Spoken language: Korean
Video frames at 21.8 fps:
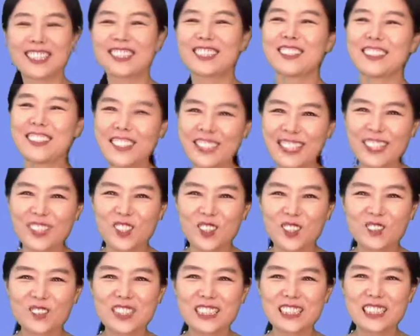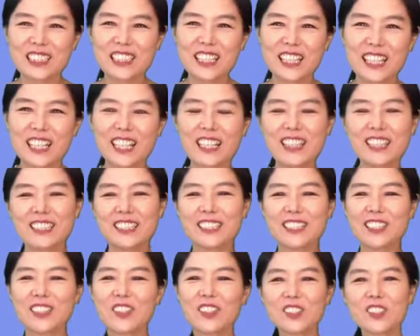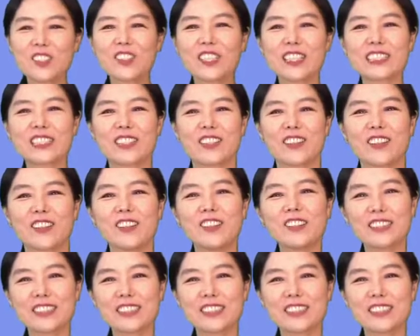그러니까 이 동물들이 형성했어요.